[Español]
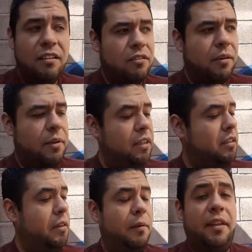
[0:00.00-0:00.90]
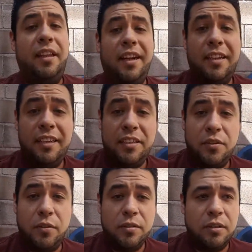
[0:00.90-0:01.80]
neta lo que me late de venir aquí,
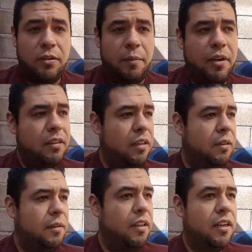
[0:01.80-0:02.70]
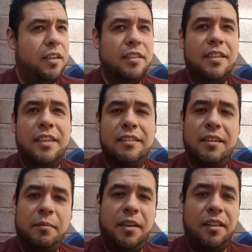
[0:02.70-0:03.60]
chicos, lo que me late de venir aquí es de que
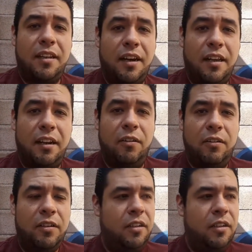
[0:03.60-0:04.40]
está bien tranquilo.